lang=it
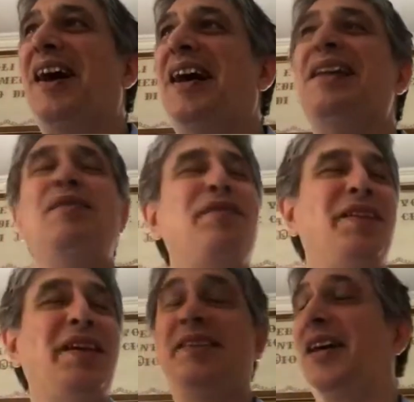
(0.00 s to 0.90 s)

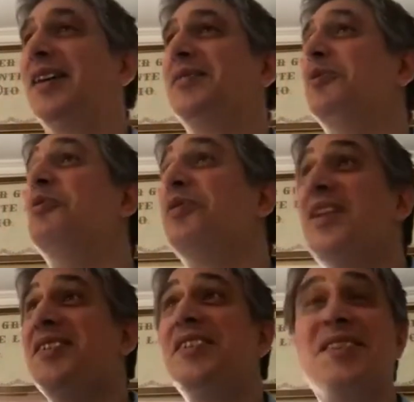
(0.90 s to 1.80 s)
all'infedeltà, non
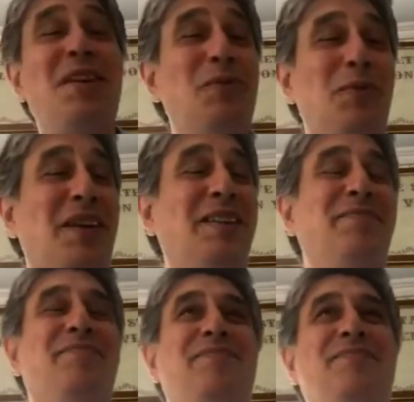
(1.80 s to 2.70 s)
esiste una.
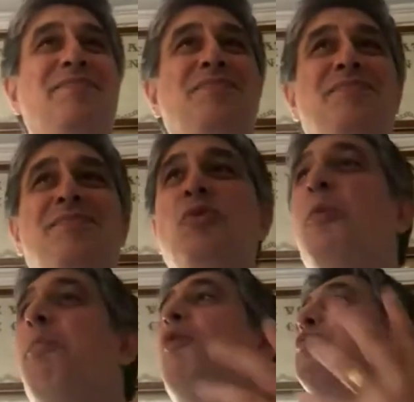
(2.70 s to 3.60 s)

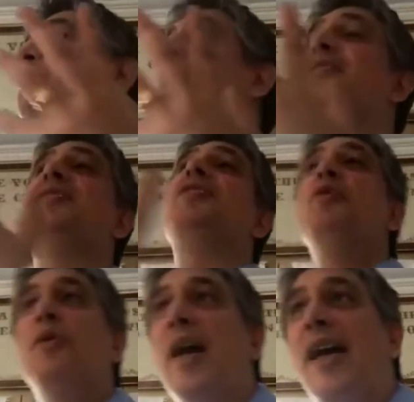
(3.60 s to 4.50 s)
Non posso dire
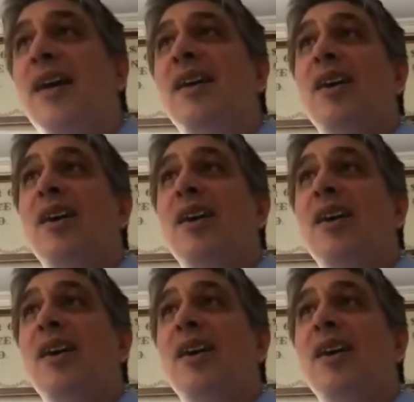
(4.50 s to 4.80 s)
Signore